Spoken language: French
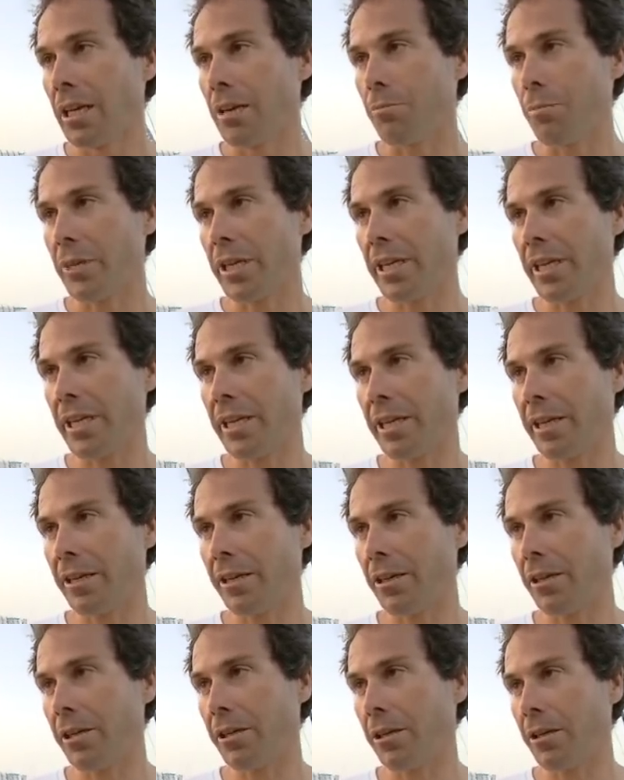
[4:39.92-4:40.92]
Mais
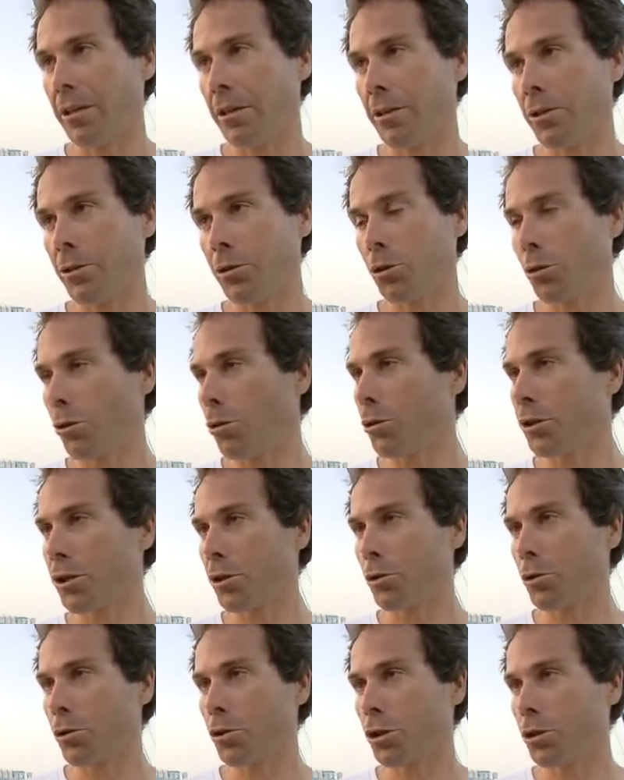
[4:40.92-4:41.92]
euh, sur l'eau, c'est
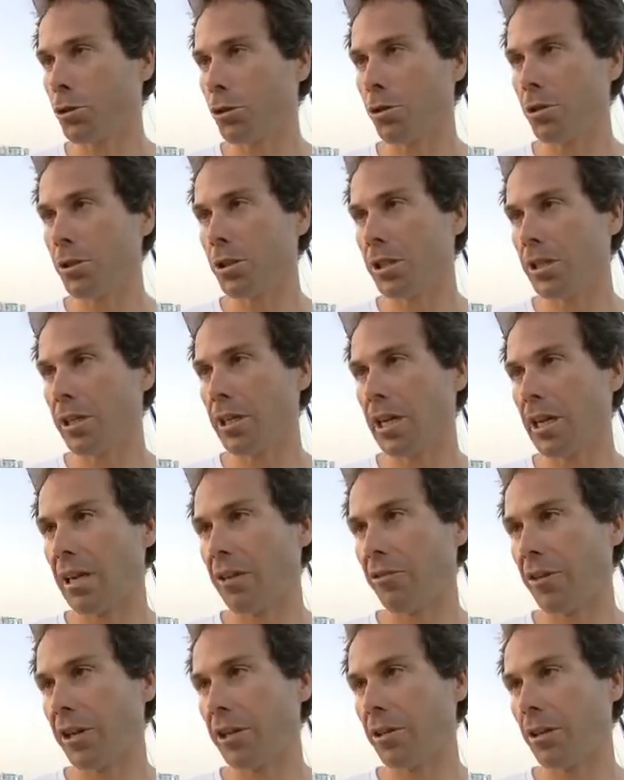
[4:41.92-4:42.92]
autre chose. Et à la
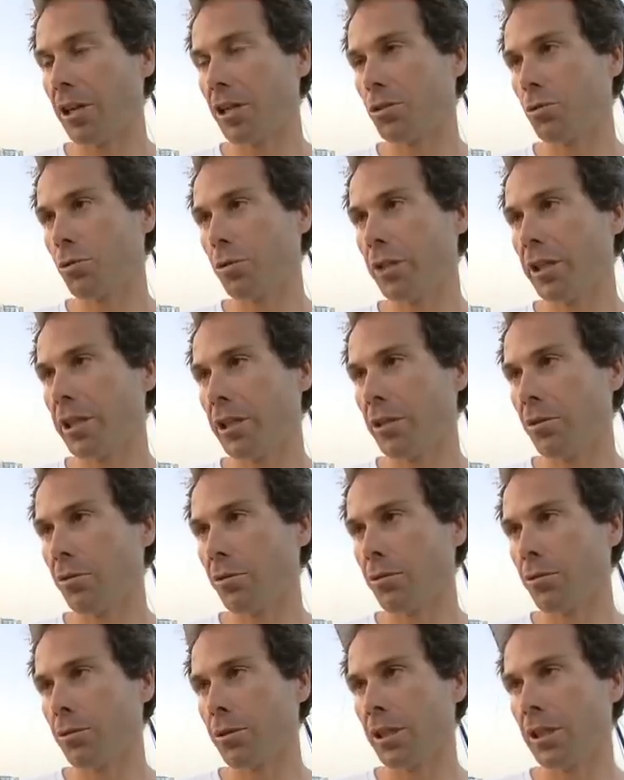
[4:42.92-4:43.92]
fin de la journée,
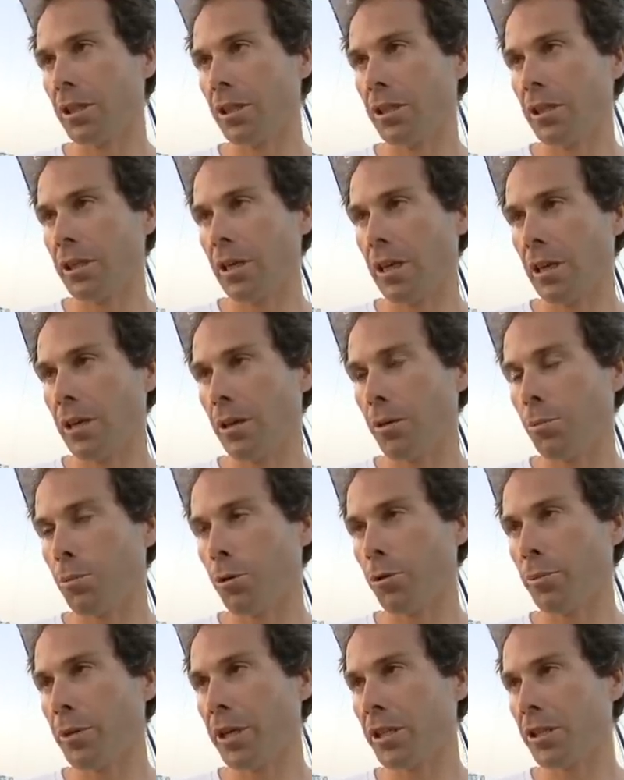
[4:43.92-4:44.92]
on est euh,
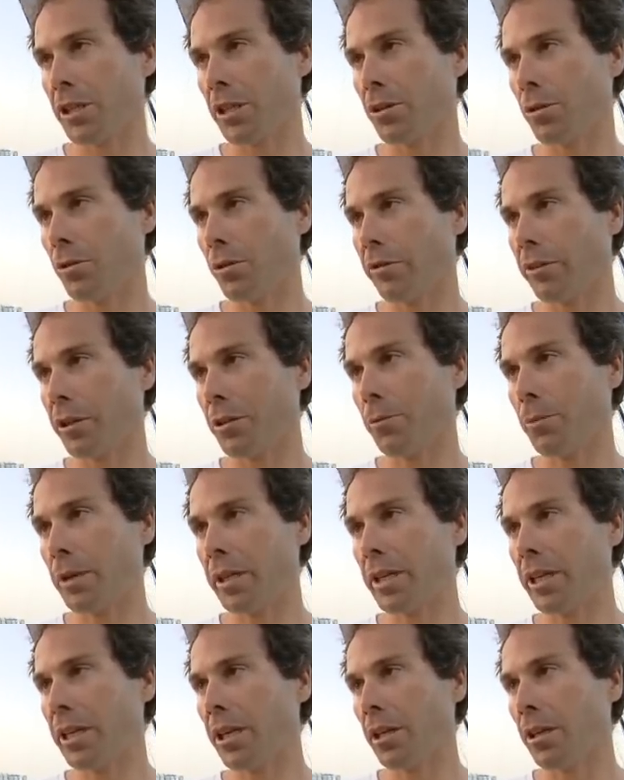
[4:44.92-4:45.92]
premier ex avec
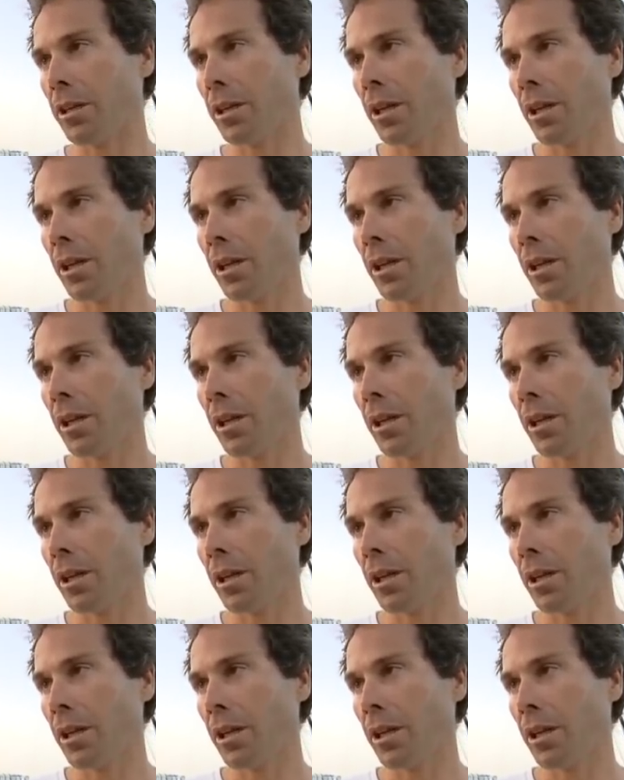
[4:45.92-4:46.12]
Omaner.